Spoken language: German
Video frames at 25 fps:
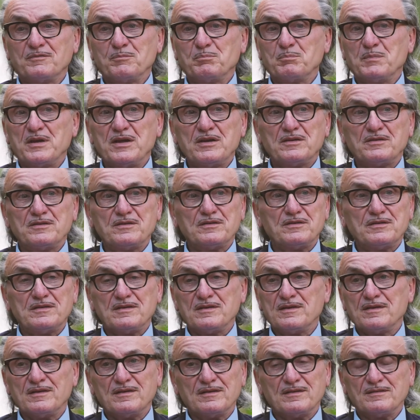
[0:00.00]
Äh, Mieten,
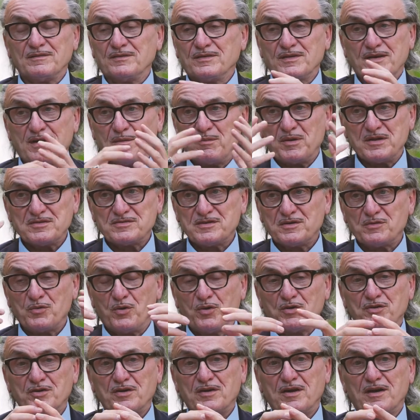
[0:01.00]
die kann man sich
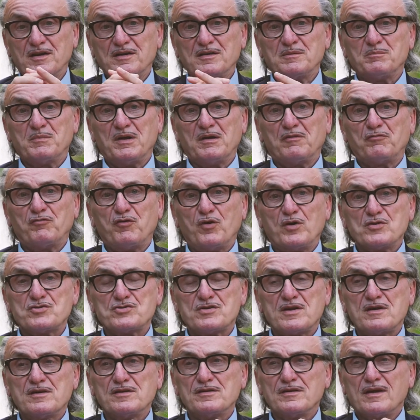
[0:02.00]
heute gar nicht mehr
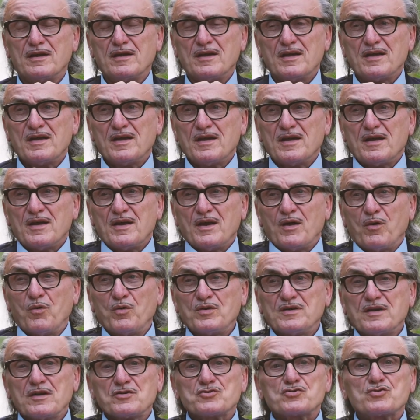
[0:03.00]
vorstellen.
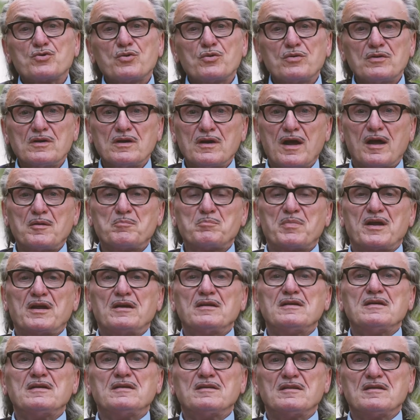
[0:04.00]
Und das Schöne an
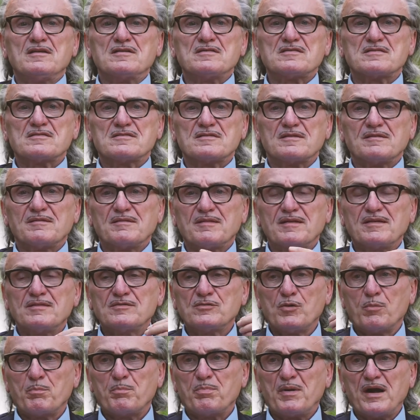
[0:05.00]
Berlin ist,
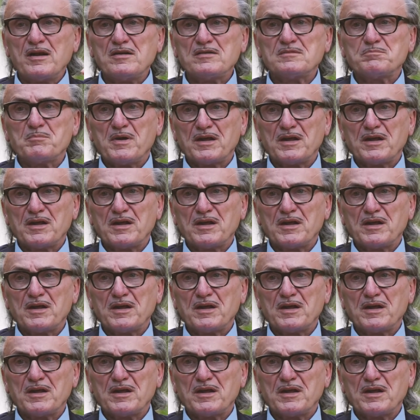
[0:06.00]
sobald